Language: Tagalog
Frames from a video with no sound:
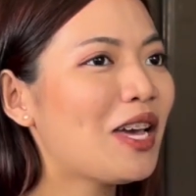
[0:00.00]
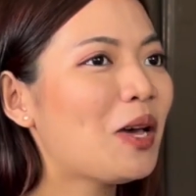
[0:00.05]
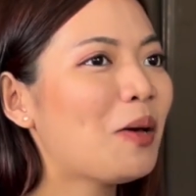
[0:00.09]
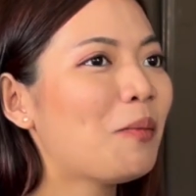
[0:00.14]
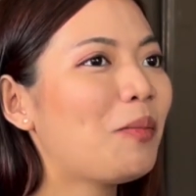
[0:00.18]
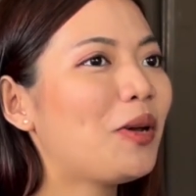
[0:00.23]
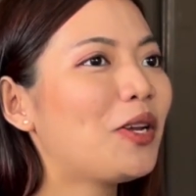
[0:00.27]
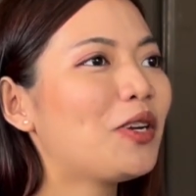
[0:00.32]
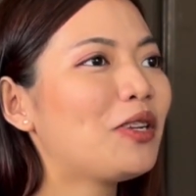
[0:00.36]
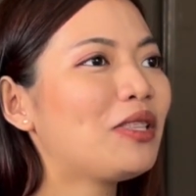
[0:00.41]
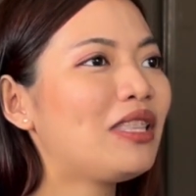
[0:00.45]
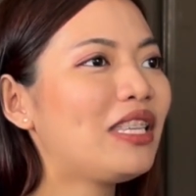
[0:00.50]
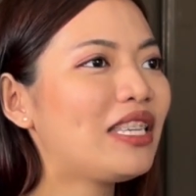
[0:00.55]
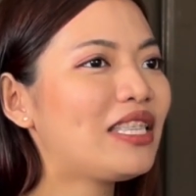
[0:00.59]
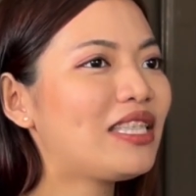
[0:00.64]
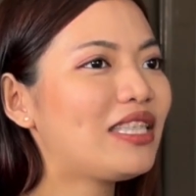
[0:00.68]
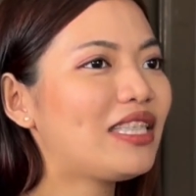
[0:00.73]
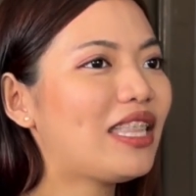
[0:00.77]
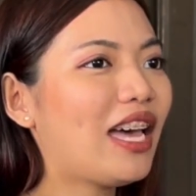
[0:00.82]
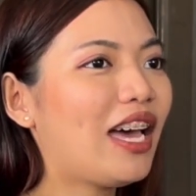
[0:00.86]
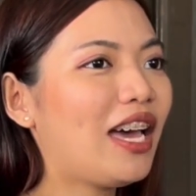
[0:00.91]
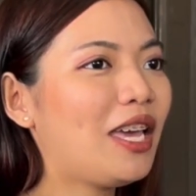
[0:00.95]
Pero this
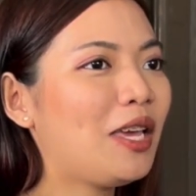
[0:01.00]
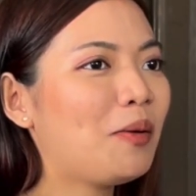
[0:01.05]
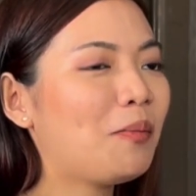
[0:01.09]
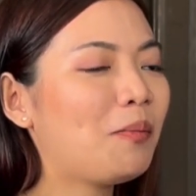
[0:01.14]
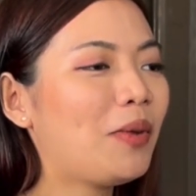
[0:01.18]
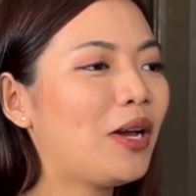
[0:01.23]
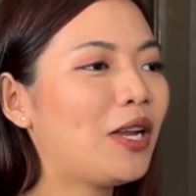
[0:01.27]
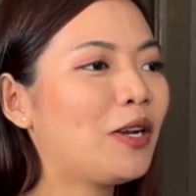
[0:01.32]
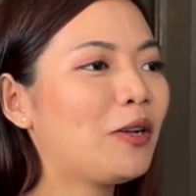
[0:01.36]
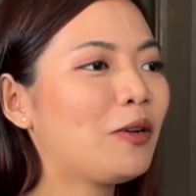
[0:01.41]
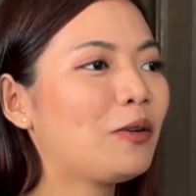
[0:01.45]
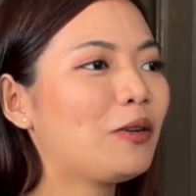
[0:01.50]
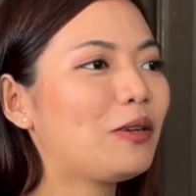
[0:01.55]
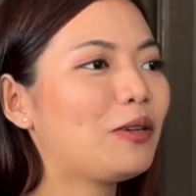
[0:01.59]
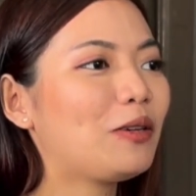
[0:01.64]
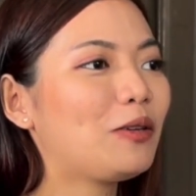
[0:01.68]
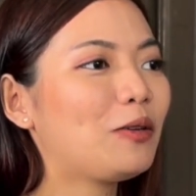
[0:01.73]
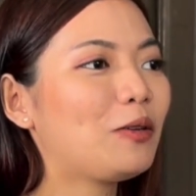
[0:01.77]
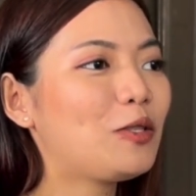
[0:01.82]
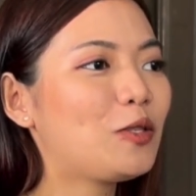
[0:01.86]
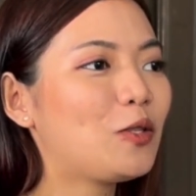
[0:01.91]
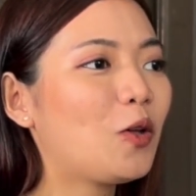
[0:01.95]
time, parang
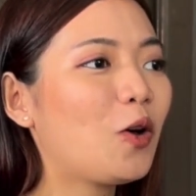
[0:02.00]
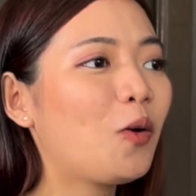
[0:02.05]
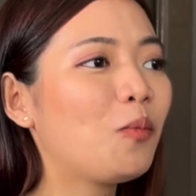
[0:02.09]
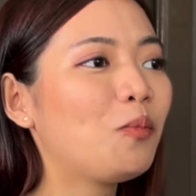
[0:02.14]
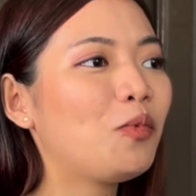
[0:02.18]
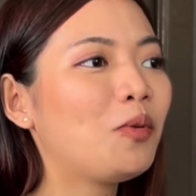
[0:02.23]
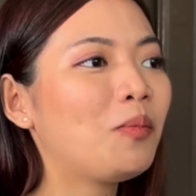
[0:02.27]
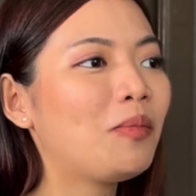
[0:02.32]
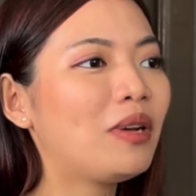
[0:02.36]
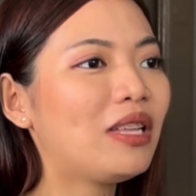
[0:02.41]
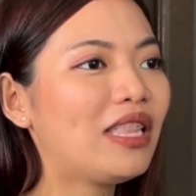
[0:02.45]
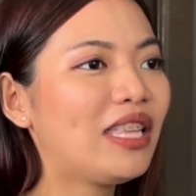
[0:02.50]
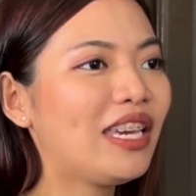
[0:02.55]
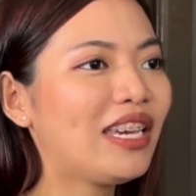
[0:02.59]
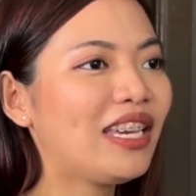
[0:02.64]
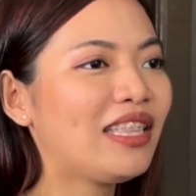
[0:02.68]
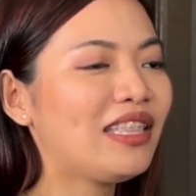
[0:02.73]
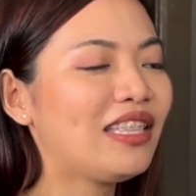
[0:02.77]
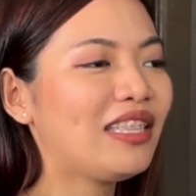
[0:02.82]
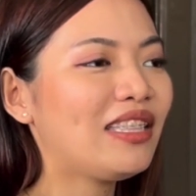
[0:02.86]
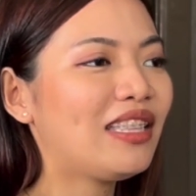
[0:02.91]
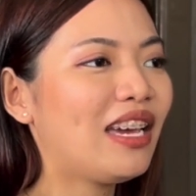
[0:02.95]
gusto kong bumalik,
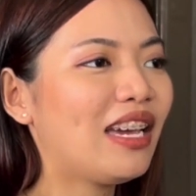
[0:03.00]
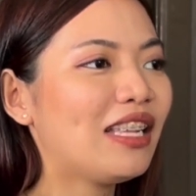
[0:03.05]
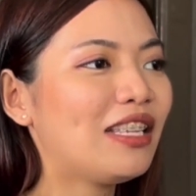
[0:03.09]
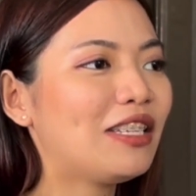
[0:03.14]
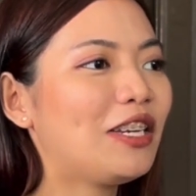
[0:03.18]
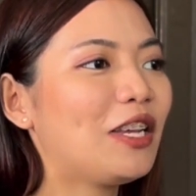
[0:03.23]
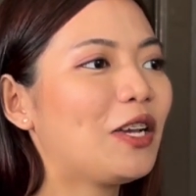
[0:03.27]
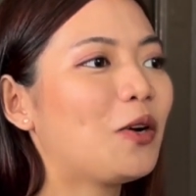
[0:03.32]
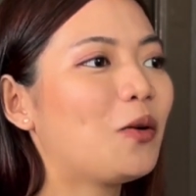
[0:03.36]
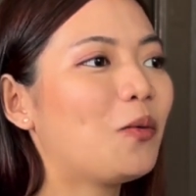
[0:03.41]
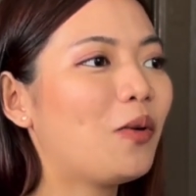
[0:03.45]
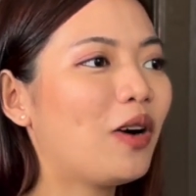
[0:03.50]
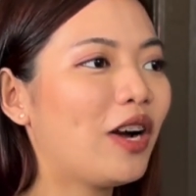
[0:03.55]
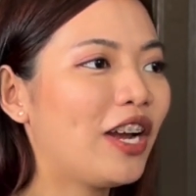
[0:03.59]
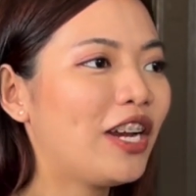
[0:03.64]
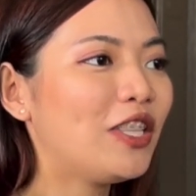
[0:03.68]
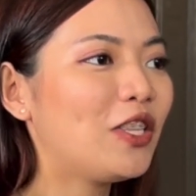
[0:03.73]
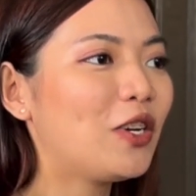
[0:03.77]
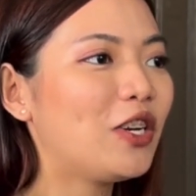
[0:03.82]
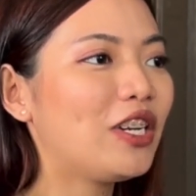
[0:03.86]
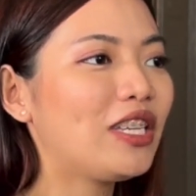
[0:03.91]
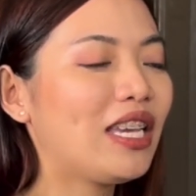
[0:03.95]
hindi dahil required
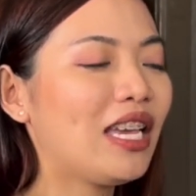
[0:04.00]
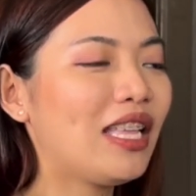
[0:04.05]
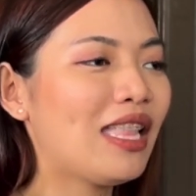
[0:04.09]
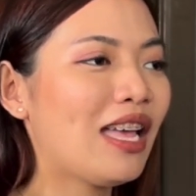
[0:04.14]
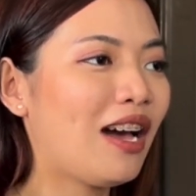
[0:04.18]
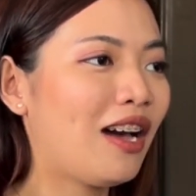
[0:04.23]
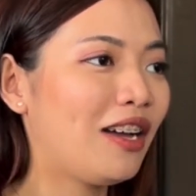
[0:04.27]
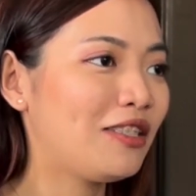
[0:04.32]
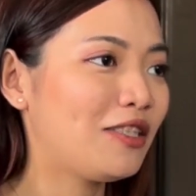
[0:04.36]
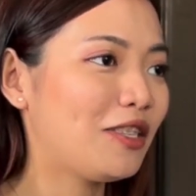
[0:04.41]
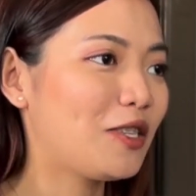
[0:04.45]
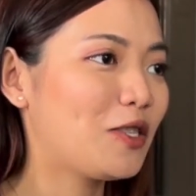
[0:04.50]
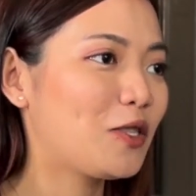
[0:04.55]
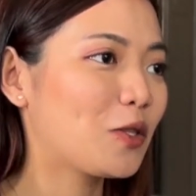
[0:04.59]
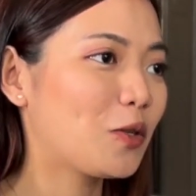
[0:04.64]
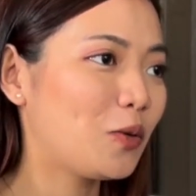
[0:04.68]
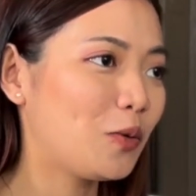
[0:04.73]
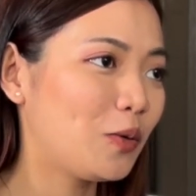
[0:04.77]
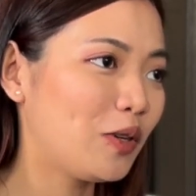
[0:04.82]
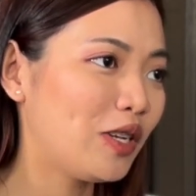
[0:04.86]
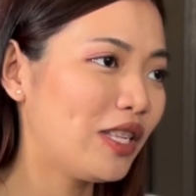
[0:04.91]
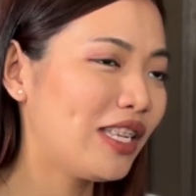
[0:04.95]
or kailangan sa
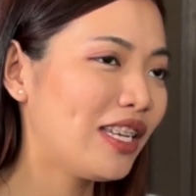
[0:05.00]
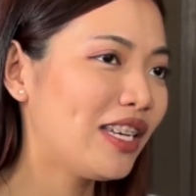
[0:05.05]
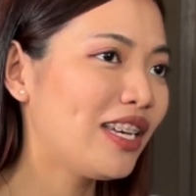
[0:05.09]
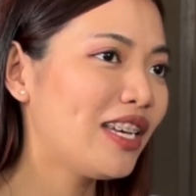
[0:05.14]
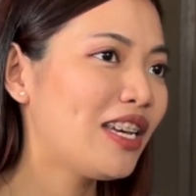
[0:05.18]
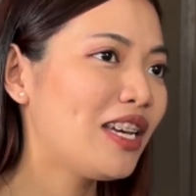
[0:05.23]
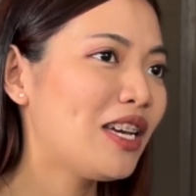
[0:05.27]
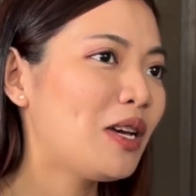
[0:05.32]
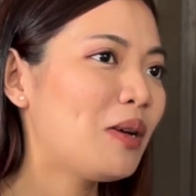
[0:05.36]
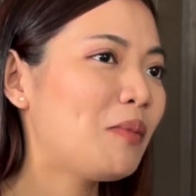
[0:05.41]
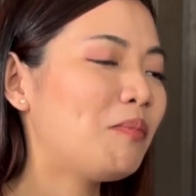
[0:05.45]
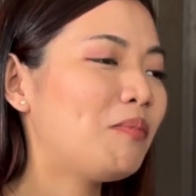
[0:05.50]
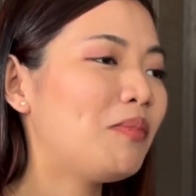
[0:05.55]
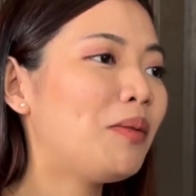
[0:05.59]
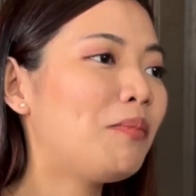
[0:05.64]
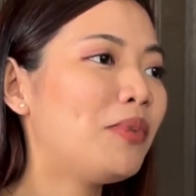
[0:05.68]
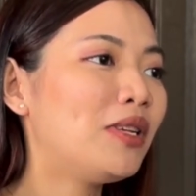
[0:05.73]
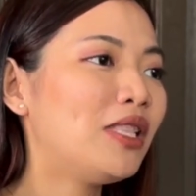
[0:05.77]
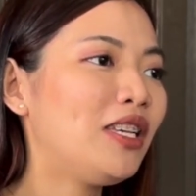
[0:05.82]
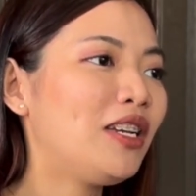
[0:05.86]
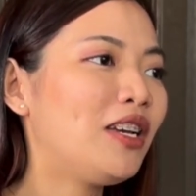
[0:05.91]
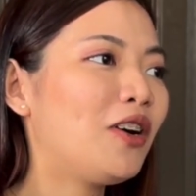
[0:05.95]
school.
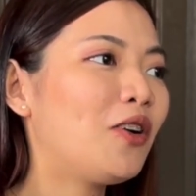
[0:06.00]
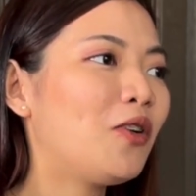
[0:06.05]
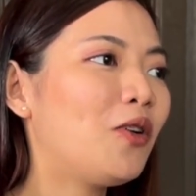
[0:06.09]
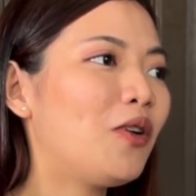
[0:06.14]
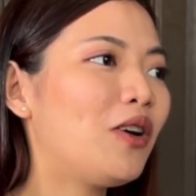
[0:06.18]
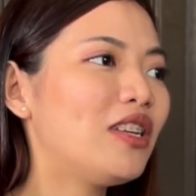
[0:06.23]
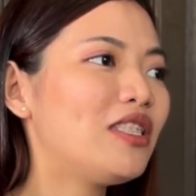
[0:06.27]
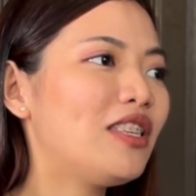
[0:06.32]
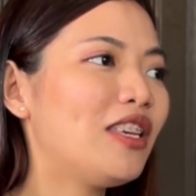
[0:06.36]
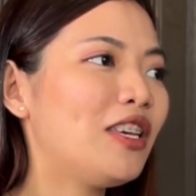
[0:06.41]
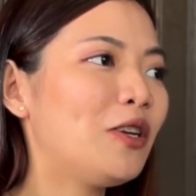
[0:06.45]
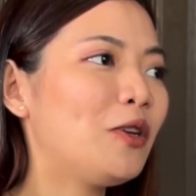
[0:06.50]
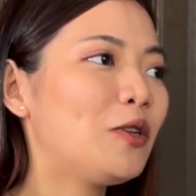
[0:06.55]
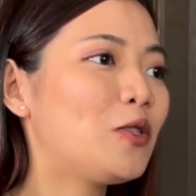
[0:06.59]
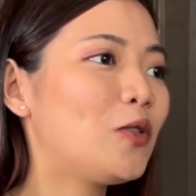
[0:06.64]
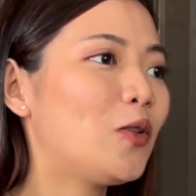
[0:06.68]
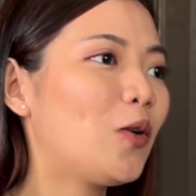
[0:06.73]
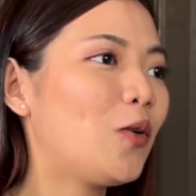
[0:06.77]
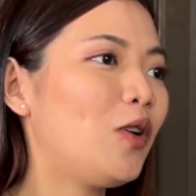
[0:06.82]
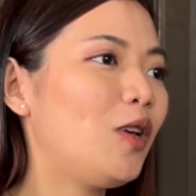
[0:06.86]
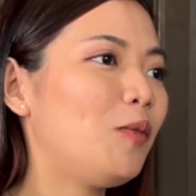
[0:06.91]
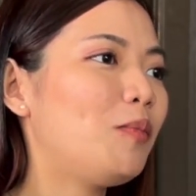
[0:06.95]
Babalik ako kasi
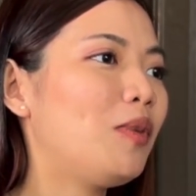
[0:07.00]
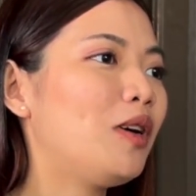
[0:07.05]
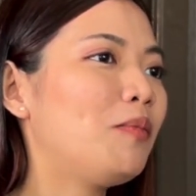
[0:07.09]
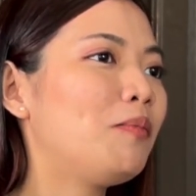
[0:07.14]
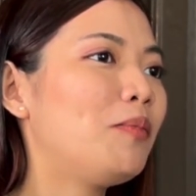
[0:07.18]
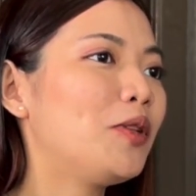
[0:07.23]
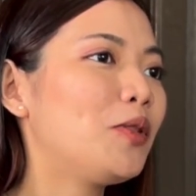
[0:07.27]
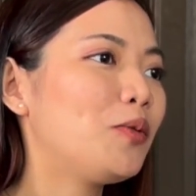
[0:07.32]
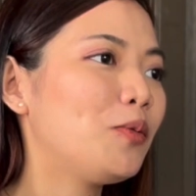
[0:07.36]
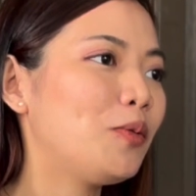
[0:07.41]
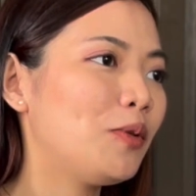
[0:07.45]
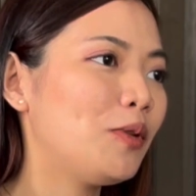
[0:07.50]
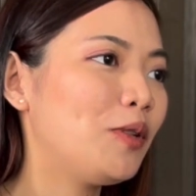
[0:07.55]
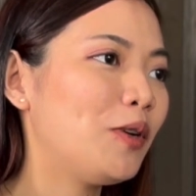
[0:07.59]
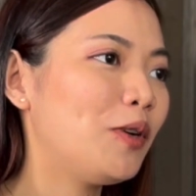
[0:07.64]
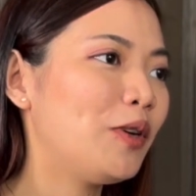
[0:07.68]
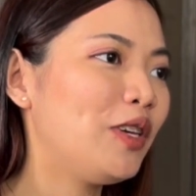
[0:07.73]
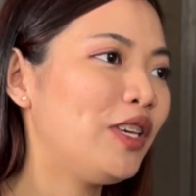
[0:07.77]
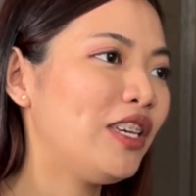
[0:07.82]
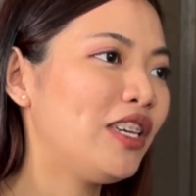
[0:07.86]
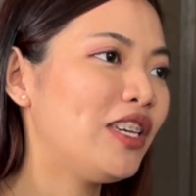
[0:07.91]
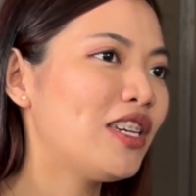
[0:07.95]
gusto kong
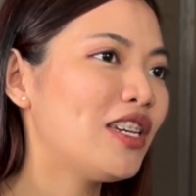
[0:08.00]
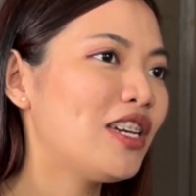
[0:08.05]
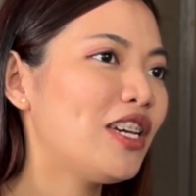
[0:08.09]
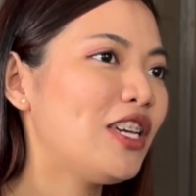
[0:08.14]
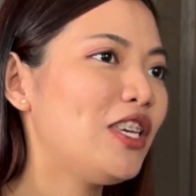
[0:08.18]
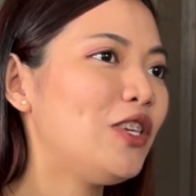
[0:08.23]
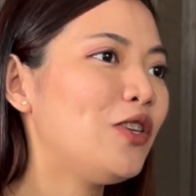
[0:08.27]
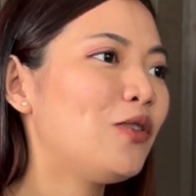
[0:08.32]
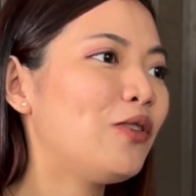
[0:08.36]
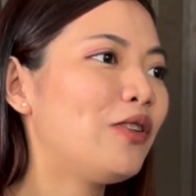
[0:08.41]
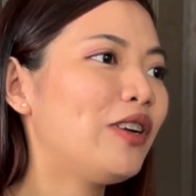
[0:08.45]
ipagpatuloy yung